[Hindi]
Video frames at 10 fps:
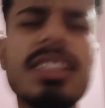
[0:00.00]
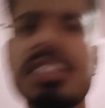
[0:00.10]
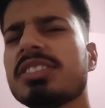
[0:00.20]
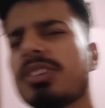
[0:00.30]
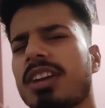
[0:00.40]

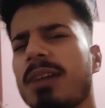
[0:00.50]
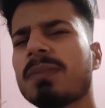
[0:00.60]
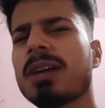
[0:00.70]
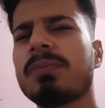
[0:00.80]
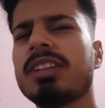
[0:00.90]
दिस इज़ योर
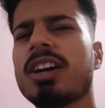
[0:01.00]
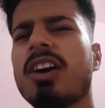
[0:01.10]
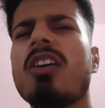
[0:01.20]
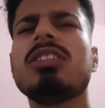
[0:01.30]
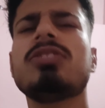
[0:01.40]
आपका अपना
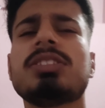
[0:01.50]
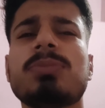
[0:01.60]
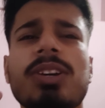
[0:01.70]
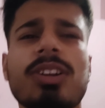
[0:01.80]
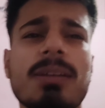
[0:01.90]

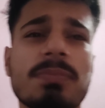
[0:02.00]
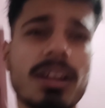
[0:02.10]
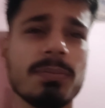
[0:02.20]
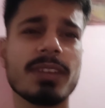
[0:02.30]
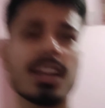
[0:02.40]
ऑलवेज भी और
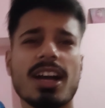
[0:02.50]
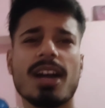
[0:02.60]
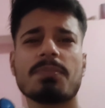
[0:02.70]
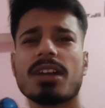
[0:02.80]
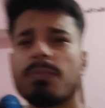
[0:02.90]
आपका अपना
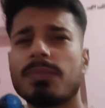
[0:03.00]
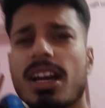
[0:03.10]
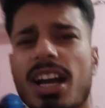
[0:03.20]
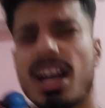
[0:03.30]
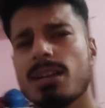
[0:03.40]
आपका
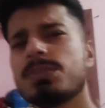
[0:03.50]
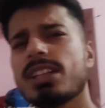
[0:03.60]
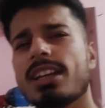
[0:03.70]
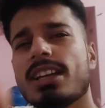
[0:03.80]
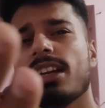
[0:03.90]
अपना
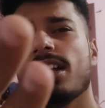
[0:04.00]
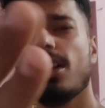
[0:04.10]
आपसे है